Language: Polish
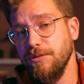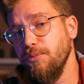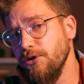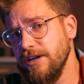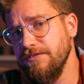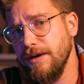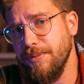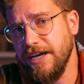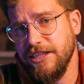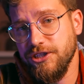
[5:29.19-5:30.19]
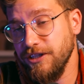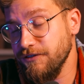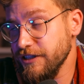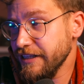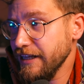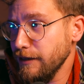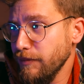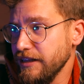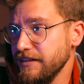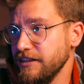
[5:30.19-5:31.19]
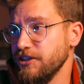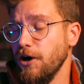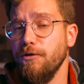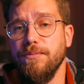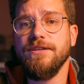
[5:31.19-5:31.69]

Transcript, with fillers: pokrywa praktycznie wszystkie tematy ze szkoły.